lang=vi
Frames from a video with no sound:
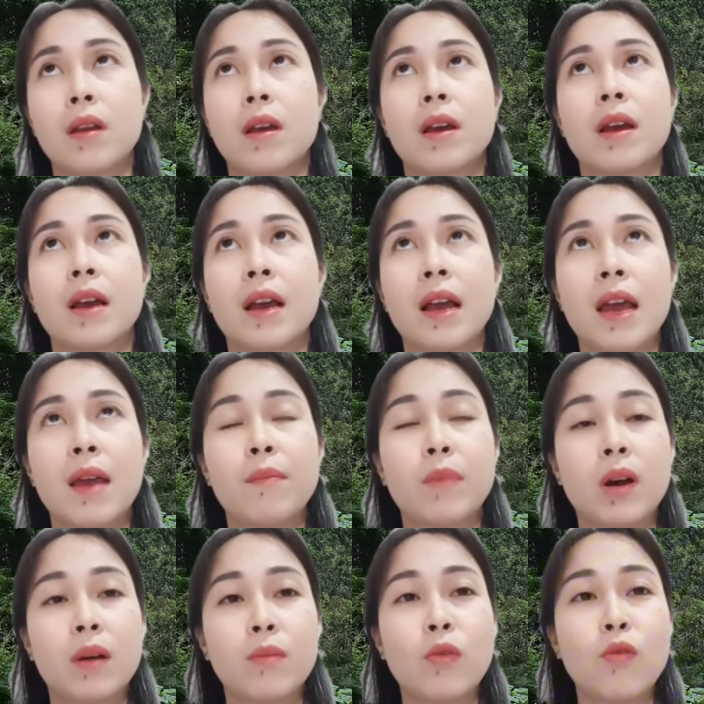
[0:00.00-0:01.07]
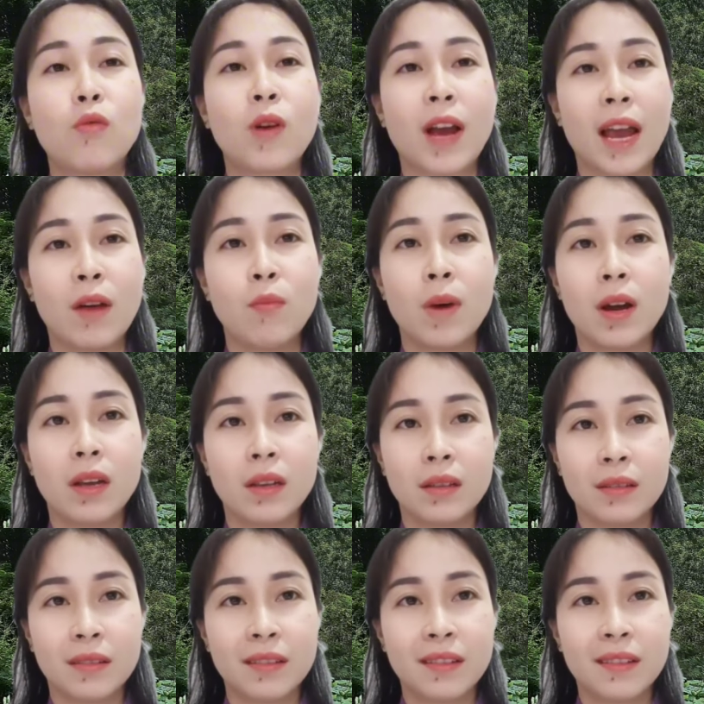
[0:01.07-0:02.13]
em ờ, mua quần áo mới
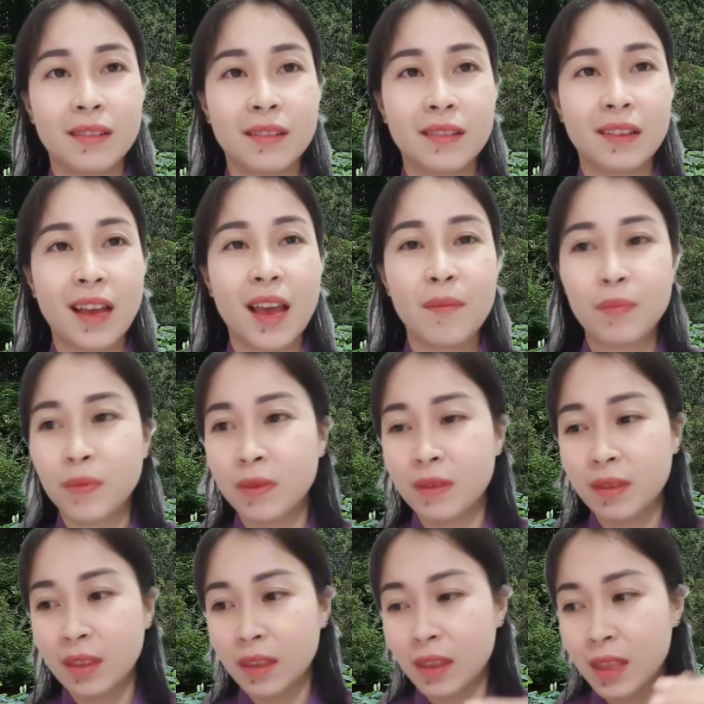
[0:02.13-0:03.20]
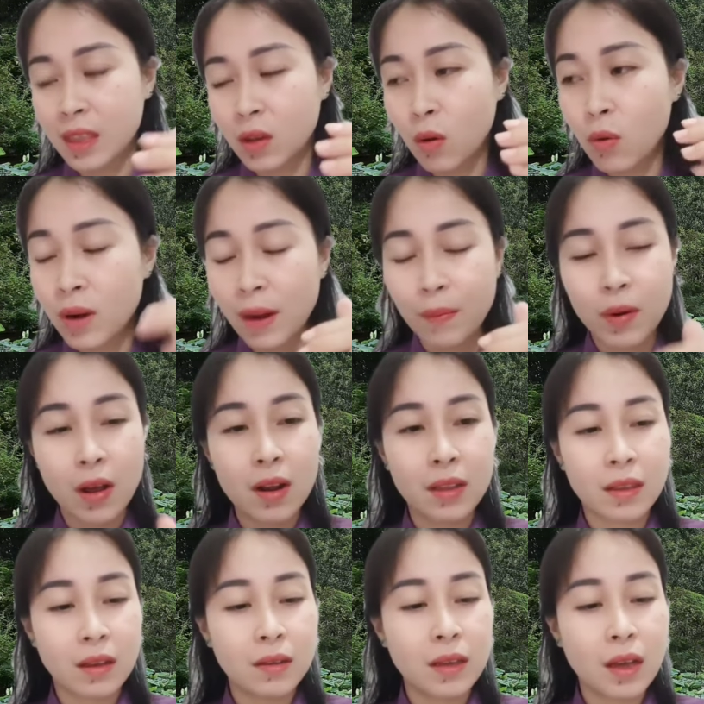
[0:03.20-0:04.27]
em cuối năm đó là tự nhiên
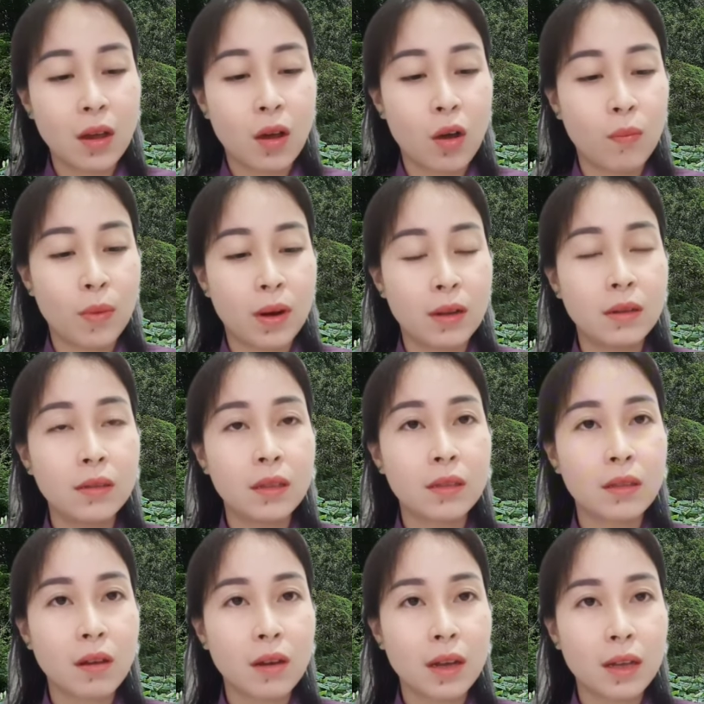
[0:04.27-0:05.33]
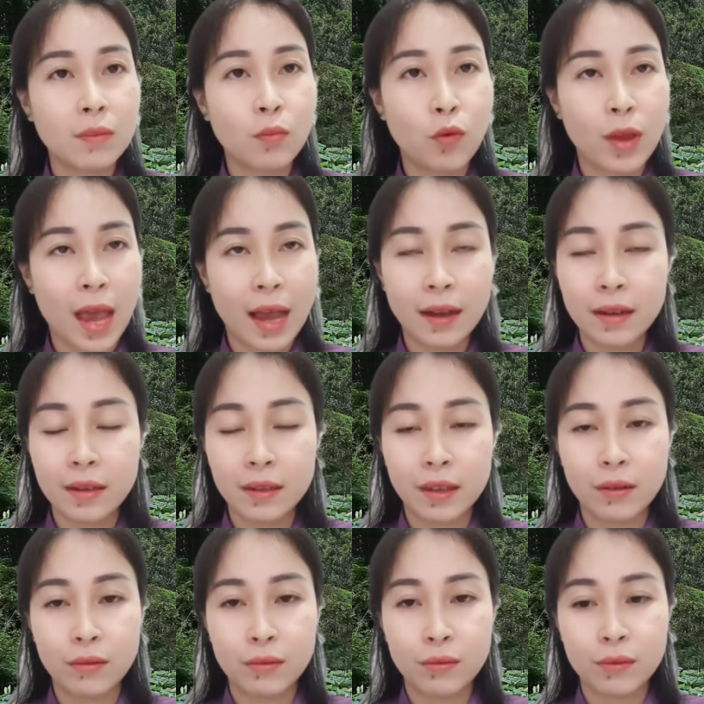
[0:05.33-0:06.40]
cái hồn mình lướt tiktok á mua giải rất là nhiều
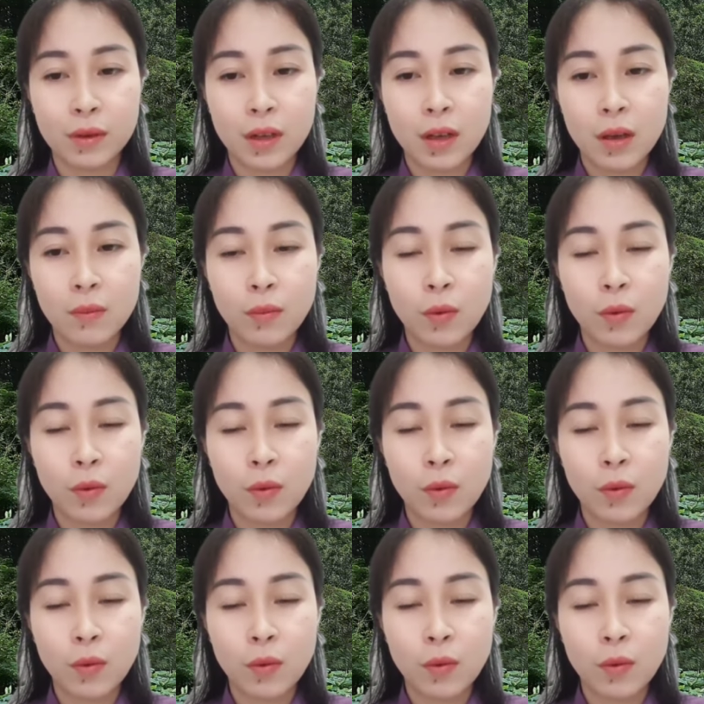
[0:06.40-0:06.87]
mua